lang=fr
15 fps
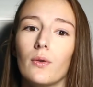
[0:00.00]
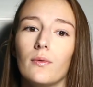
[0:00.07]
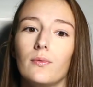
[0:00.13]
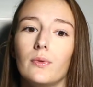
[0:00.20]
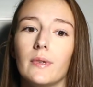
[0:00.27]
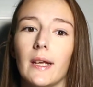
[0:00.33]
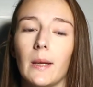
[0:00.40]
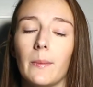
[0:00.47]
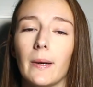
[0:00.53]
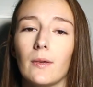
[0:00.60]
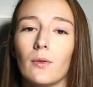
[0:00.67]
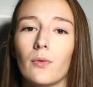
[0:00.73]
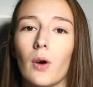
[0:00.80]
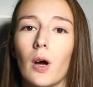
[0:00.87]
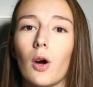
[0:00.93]
vous n'allez pas
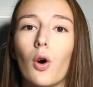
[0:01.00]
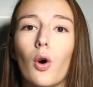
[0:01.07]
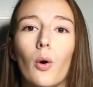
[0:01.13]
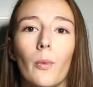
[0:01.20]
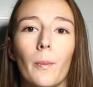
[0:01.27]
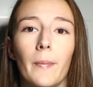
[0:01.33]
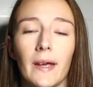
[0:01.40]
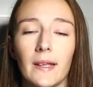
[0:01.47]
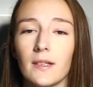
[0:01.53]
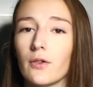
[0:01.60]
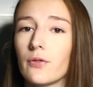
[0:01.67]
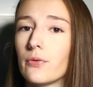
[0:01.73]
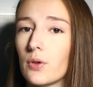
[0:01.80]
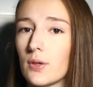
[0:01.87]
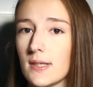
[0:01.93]
devoir en mettre
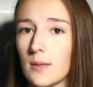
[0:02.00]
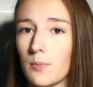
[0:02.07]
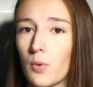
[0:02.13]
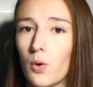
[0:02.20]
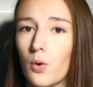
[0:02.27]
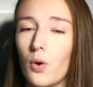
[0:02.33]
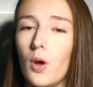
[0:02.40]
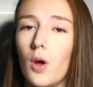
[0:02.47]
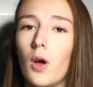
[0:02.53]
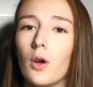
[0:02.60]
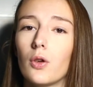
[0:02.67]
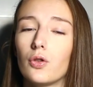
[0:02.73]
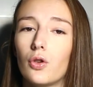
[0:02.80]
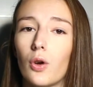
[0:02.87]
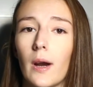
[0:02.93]
forcément
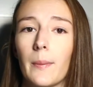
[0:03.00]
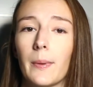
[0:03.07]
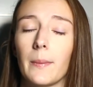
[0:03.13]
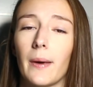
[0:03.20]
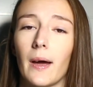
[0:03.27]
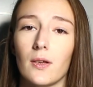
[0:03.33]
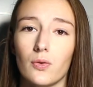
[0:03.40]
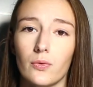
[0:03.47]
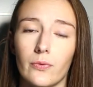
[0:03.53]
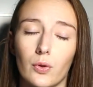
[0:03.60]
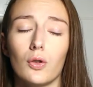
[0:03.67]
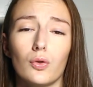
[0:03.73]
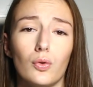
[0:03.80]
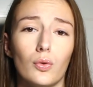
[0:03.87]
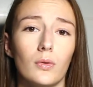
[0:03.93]
dans la préparation de
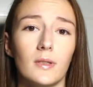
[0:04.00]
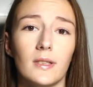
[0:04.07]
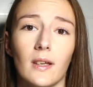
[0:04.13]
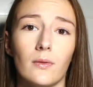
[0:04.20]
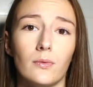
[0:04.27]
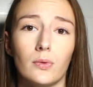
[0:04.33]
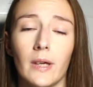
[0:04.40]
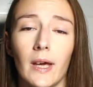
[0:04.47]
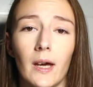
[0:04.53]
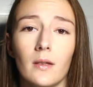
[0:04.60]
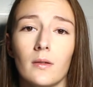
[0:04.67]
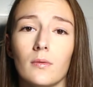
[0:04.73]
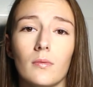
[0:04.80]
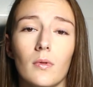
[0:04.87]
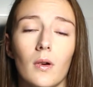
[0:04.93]
votre donc ça vous
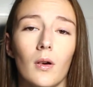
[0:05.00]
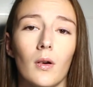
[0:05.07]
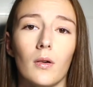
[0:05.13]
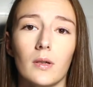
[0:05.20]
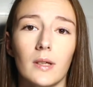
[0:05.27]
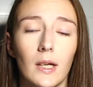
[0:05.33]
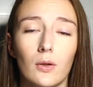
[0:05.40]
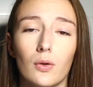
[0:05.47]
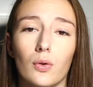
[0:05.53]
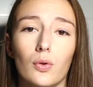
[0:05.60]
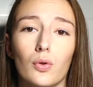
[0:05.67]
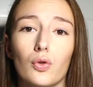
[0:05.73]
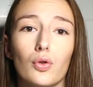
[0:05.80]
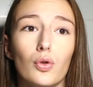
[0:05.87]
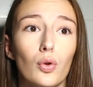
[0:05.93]
gagne euh,
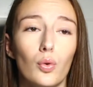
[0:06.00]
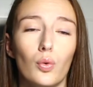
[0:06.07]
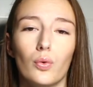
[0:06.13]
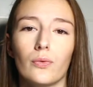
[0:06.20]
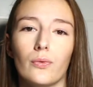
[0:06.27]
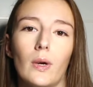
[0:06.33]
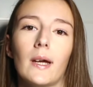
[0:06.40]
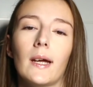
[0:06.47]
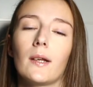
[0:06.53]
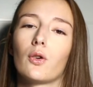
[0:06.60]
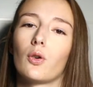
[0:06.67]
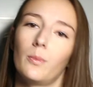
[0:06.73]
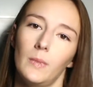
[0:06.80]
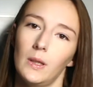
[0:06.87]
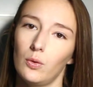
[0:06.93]
quelques secondes voire
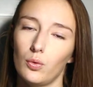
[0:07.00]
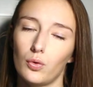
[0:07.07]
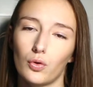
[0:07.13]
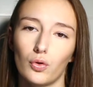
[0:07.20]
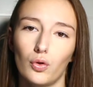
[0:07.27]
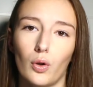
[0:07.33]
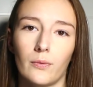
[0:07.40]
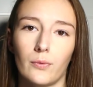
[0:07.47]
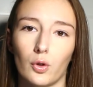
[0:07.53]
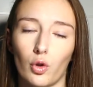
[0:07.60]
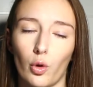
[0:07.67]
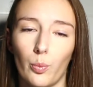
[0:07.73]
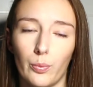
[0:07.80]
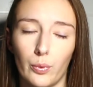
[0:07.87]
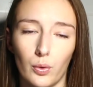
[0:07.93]
quelques minutes dans
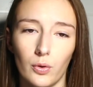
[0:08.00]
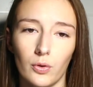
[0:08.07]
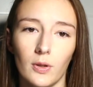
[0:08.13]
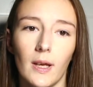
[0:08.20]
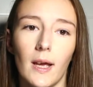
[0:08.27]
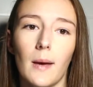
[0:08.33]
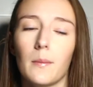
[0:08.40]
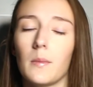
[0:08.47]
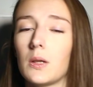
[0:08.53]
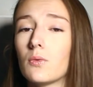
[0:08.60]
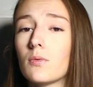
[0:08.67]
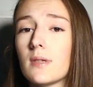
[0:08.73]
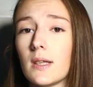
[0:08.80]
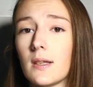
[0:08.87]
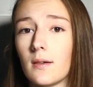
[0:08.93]
votre pause mais
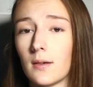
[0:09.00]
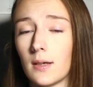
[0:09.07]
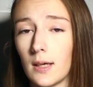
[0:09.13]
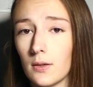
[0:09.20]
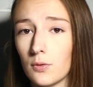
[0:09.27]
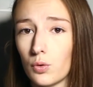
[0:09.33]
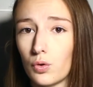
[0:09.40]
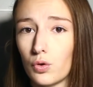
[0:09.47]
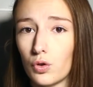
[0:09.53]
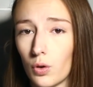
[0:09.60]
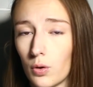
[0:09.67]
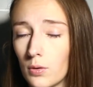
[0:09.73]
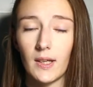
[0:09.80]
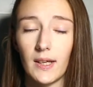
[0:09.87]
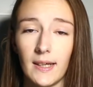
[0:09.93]
donc c'est un gain de
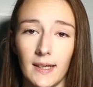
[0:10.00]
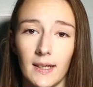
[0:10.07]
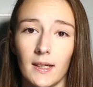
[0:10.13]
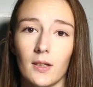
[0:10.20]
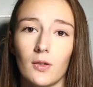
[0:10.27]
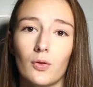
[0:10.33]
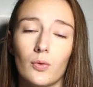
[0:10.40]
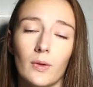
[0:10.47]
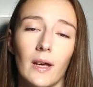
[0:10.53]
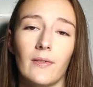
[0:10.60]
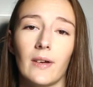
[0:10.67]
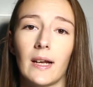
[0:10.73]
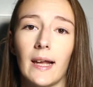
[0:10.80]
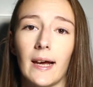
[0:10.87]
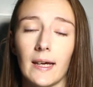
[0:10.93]
temps et donc
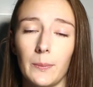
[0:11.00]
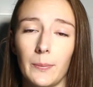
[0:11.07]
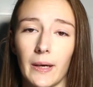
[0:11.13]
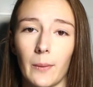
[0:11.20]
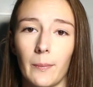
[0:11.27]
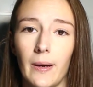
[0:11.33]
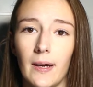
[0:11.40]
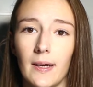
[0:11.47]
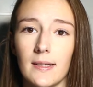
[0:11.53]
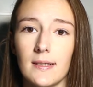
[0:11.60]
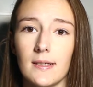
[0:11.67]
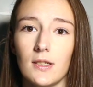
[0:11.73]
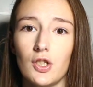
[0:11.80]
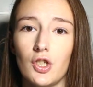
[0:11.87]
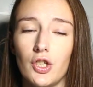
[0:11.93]
avec la ripère
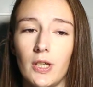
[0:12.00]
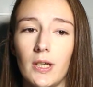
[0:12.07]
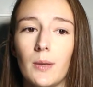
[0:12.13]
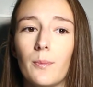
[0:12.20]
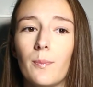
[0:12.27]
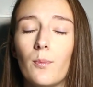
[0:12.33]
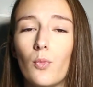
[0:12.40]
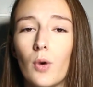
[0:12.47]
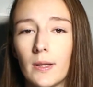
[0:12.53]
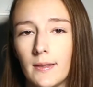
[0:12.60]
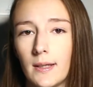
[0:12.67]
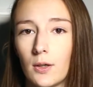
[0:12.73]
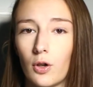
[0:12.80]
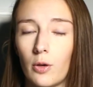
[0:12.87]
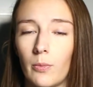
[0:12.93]
base j'ai moins de
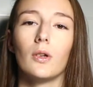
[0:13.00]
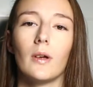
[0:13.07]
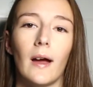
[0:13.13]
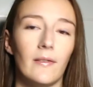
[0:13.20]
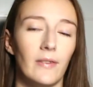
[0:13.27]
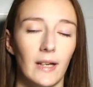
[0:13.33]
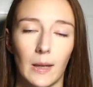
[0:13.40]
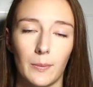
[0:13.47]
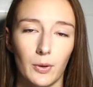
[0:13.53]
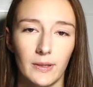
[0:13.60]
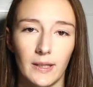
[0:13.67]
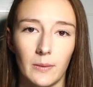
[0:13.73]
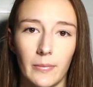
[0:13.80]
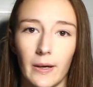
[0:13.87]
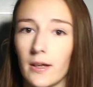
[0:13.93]
décollement avec la
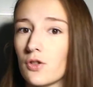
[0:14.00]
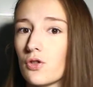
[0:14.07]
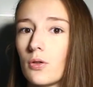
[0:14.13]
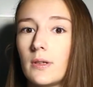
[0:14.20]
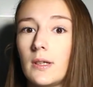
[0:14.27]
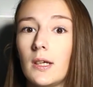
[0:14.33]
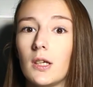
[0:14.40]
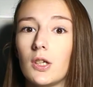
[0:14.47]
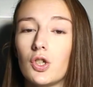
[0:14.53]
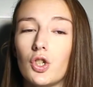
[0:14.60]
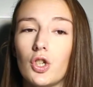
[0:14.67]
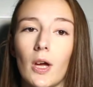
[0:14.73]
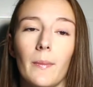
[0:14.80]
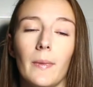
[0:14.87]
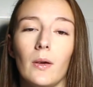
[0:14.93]
protéine base j'en ai
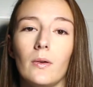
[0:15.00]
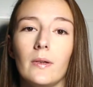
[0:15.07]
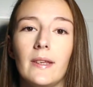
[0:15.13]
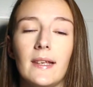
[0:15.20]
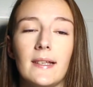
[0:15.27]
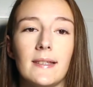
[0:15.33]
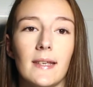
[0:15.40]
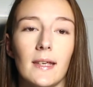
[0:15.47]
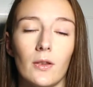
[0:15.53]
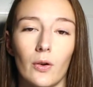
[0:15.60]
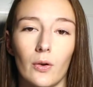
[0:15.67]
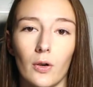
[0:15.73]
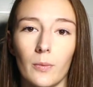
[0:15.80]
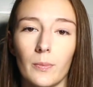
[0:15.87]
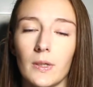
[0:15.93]
jamais eu des
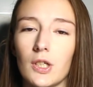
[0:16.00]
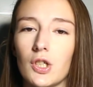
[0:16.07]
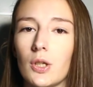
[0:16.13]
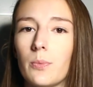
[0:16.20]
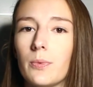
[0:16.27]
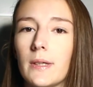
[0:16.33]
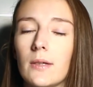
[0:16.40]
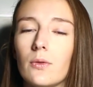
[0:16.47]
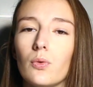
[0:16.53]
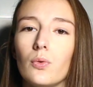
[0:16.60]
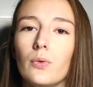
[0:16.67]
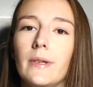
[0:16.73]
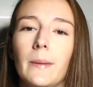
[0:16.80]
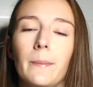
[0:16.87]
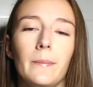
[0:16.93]
énormes j'ai peut-être
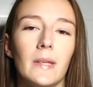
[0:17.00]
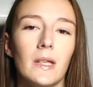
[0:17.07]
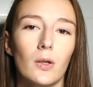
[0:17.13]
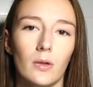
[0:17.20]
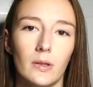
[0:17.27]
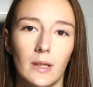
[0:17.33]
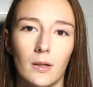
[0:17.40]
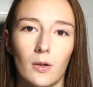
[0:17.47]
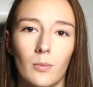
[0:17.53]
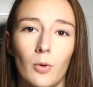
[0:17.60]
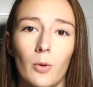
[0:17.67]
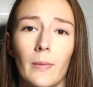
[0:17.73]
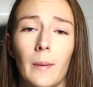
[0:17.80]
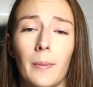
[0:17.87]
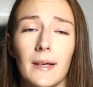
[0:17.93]
eu des micro
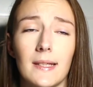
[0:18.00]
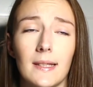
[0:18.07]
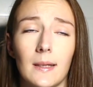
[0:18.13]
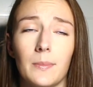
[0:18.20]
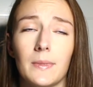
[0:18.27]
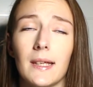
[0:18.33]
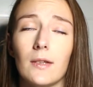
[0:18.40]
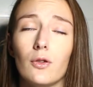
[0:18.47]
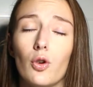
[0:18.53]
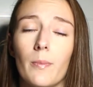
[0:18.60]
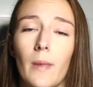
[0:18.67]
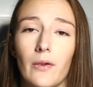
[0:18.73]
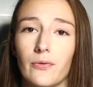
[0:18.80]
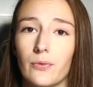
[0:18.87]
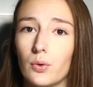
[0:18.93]
décollements mais après c'était peut-être de
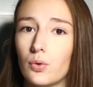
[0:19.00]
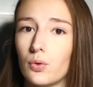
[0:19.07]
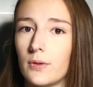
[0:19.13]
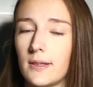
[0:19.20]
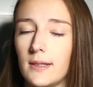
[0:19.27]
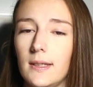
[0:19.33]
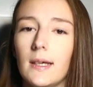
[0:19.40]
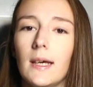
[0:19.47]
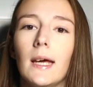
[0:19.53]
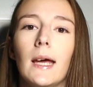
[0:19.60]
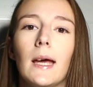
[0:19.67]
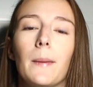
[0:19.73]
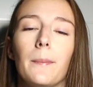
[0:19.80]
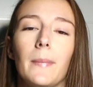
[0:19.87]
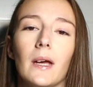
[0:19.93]
ma faute aussi
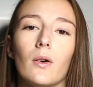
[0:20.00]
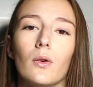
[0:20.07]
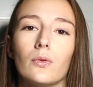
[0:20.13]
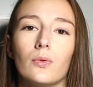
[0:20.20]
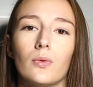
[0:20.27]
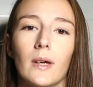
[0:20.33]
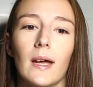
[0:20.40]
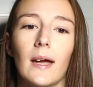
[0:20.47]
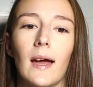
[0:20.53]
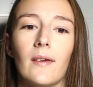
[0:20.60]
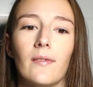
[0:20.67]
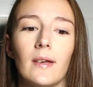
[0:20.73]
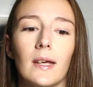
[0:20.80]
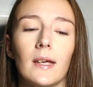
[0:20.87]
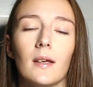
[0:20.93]
mais en tout cas
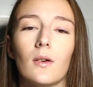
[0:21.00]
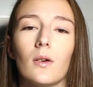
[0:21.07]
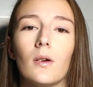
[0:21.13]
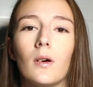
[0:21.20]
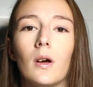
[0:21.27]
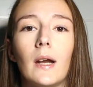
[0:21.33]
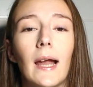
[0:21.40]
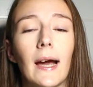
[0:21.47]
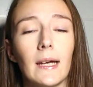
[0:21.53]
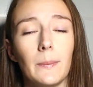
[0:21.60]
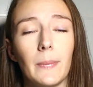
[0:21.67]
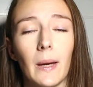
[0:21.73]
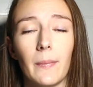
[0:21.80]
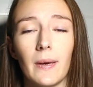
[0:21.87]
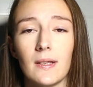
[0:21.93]
avec euh, la
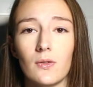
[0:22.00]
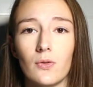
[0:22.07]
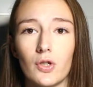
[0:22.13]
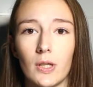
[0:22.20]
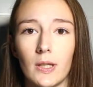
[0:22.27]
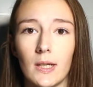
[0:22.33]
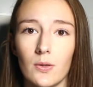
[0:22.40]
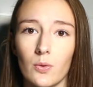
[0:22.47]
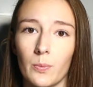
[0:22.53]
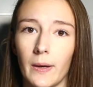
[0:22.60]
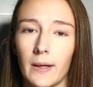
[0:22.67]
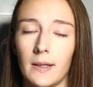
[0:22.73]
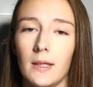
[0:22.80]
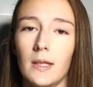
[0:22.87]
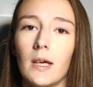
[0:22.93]
ripère base de chez Nails
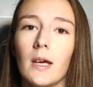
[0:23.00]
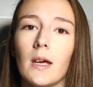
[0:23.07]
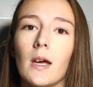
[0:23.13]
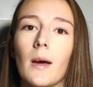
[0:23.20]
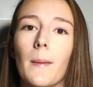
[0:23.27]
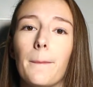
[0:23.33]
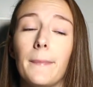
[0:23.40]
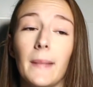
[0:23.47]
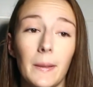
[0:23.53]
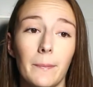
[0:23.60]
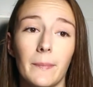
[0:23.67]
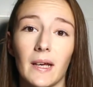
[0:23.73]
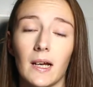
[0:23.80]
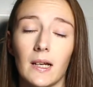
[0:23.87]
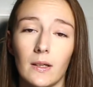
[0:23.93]
Company
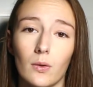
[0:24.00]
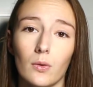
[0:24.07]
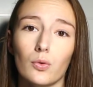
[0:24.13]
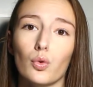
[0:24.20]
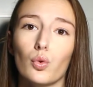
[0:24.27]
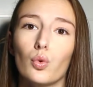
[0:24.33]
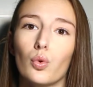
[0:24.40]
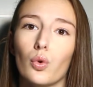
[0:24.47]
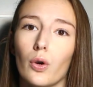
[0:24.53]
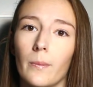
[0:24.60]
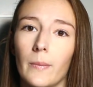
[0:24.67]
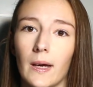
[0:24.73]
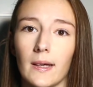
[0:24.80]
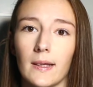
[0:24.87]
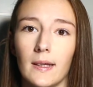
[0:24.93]
même mes clientes ont
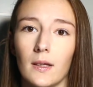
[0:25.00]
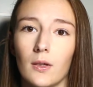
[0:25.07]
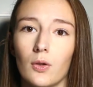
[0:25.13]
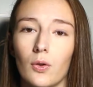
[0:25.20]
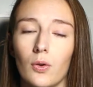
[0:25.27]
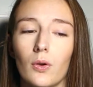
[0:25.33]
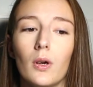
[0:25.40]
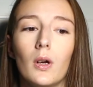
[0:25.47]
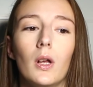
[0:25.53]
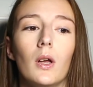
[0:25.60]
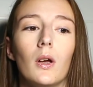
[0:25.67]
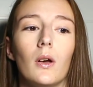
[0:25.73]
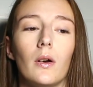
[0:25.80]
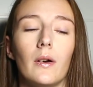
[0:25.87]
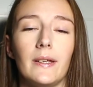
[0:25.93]
remarqué que
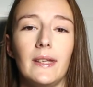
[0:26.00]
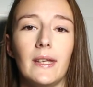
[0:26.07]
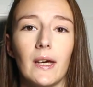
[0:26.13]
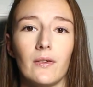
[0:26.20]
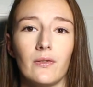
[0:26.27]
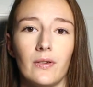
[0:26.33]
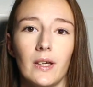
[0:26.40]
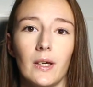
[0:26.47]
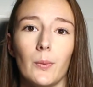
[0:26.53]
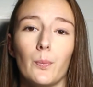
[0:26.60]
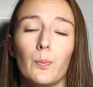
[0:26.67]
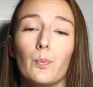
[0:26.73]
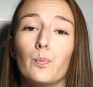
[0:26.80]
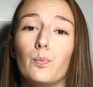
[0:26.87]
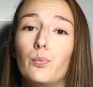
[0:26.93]
euh, il y avait
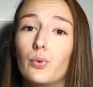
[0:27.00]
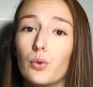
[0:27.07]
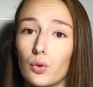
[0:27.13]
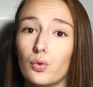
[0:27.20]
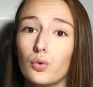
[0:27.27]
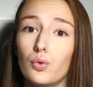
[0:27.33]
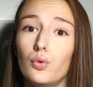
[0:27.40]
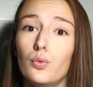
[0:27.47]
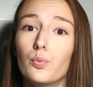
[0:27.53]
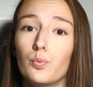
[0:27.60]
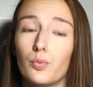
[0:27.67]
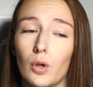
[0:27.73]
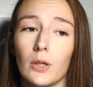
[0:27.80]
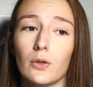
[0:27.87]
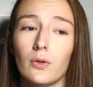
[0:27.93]
beaucoup
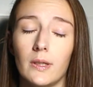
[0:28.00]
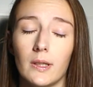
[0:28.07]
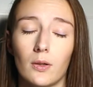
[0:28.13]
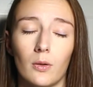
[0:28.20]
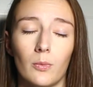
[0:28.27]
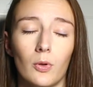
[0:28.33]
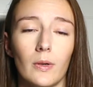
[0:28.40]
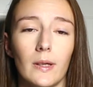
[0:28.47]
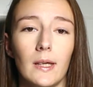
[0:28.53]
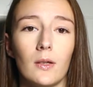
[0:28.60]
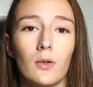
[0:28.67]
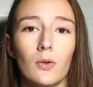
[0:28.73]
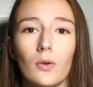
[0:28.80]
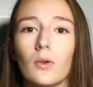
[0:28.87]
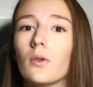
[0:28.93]
moins de décollement et
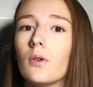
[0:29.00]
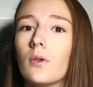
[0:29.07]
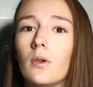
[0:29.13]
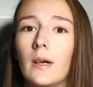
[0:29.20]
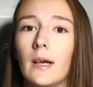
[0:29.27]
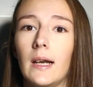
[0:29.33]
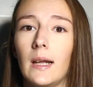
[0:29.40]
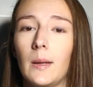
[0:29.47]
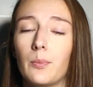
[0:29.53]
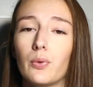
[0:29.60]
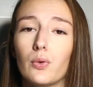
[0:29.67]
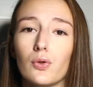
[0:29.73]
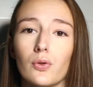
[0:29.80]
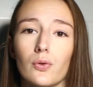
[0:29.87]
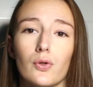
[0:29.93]
que les
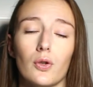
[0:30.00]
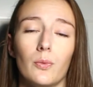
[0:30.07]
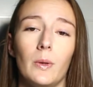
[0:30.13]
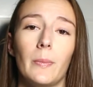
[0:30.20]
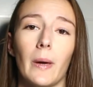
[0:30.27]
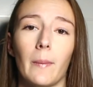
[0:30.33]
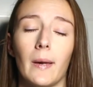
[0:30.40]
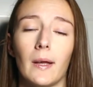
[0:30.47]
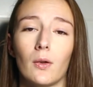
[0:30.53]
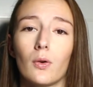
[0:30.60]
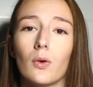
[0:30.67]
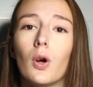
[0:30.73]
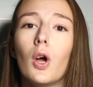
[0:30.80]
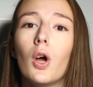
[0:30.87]
poses en semi-permanent